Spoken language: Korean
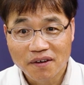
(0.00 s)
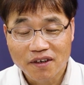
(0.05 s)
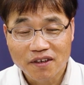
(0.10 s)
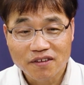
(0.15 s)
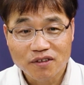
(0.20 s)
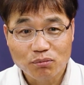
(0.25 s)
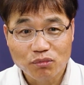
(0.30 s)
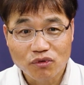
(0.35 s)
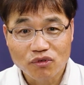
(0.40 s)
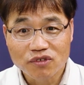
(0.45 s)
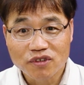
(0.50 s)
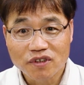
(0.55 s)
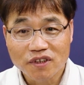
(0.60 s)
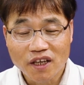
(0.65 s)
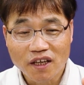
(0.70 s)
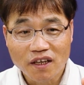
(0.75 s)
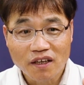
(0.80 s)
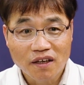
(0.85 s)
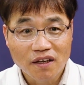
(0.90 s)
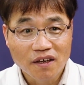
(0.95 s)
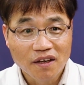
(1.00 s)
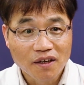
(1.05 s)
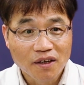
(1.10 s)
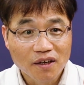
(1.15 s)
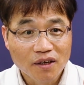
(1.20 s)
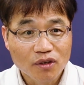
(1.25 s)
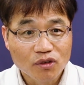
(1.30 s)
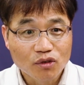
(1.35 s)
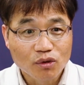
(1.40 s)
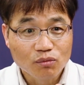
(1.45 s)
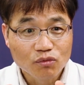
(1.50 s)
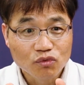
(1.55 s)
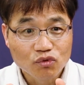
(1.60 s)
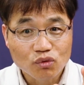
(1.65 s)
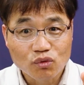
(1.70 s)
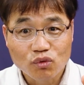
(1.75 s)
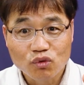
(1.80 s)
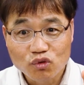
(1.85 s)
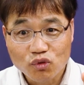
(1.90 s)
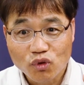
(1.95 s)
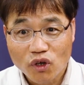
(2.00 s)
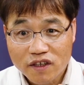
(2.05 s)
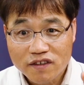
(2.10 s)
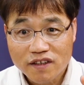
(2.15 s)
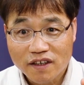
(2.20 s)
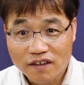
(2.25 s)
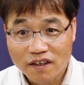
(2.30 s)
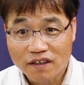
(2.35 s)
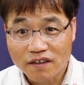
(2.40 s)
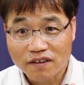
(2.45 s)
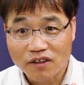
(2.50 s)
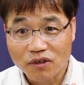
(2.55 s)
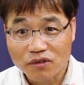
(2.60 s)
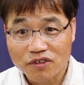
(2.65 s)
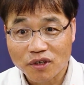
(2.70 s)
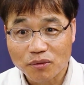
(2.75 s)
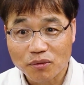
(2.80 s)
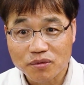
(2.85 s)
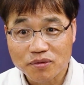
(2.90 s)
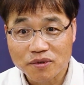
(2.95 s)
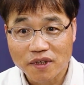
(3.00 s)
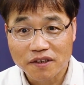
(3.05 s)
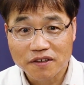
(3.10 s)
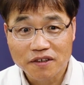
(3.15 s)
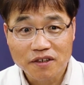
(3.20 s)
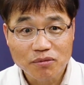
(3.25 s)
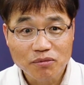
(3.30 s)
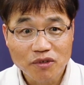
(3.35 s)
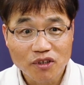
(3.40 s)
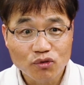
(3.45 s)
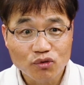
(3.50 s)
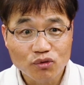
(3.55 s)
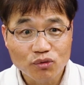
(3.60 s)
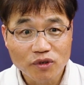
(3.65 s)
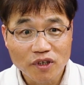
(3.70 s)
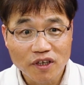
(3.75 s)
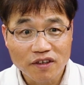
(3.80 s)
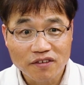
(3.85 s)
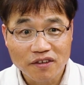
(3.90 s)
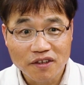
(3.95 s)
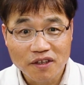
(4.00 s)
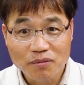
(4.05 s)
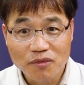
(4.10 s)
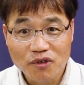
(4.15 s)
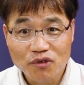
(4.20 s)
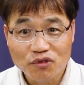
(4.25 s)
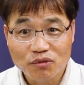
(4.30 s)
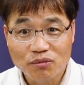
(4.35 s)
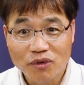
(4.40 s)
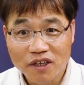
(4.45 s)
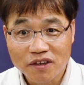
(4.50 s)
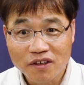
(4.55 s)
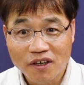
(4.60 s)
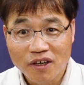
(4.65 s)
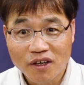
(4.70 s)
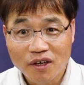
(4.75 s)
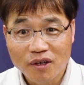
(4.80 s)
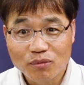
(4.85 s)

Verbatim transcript: 그래서 풍선이 좀 쭈글쭈글한 상태였다고 쳐봅시다 그러면 주변에서 힘을 주면